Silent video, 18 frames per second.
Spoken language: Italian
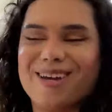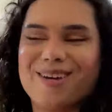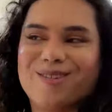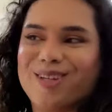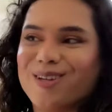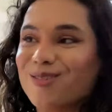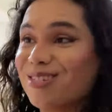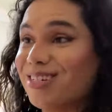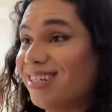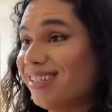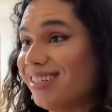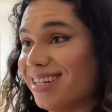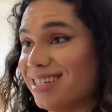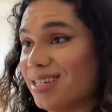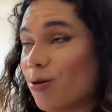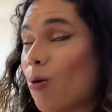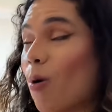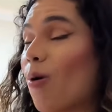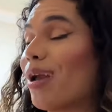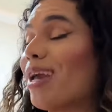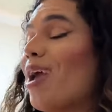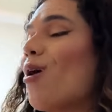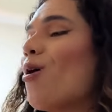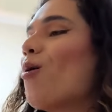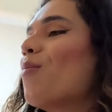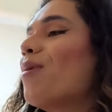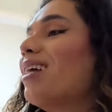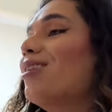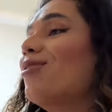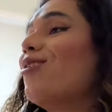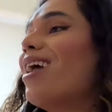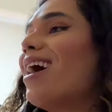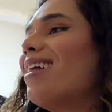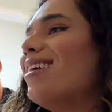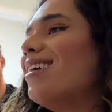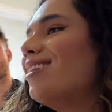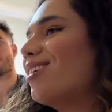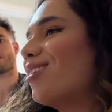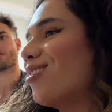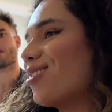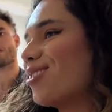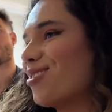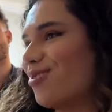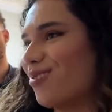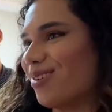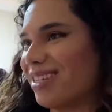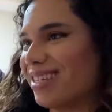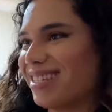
il marito della ragazza lo accetta. E la